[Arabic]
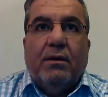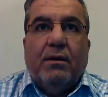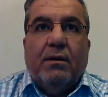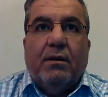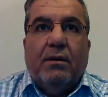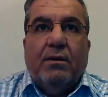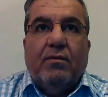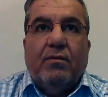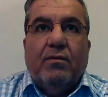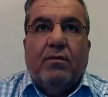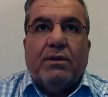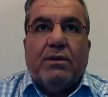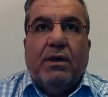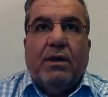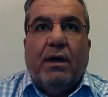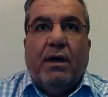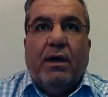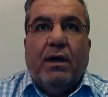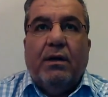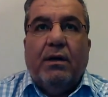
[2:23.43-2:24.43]

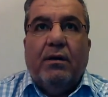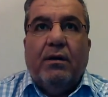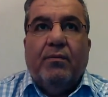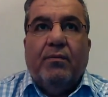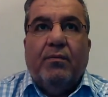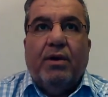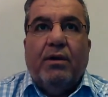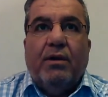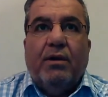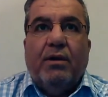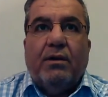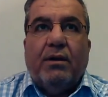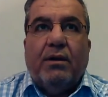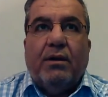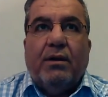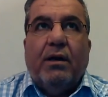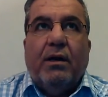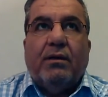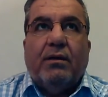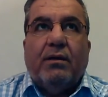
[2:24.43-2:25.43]
وصاعدا لمده
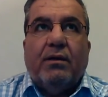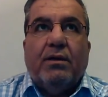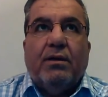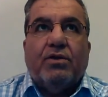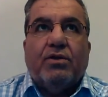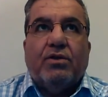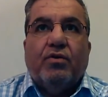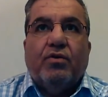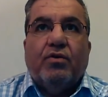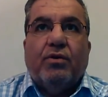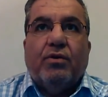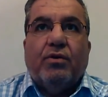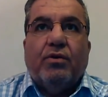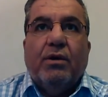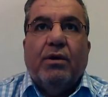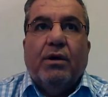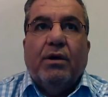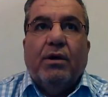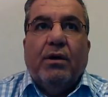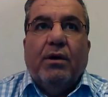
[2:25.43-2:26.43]
ثلاثه اشهر
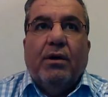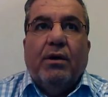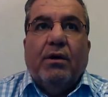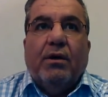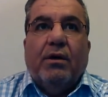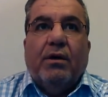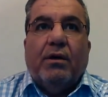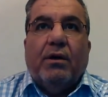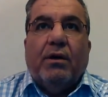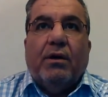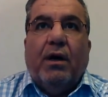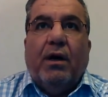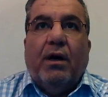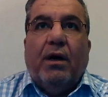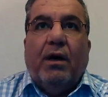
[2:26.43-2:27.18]
راح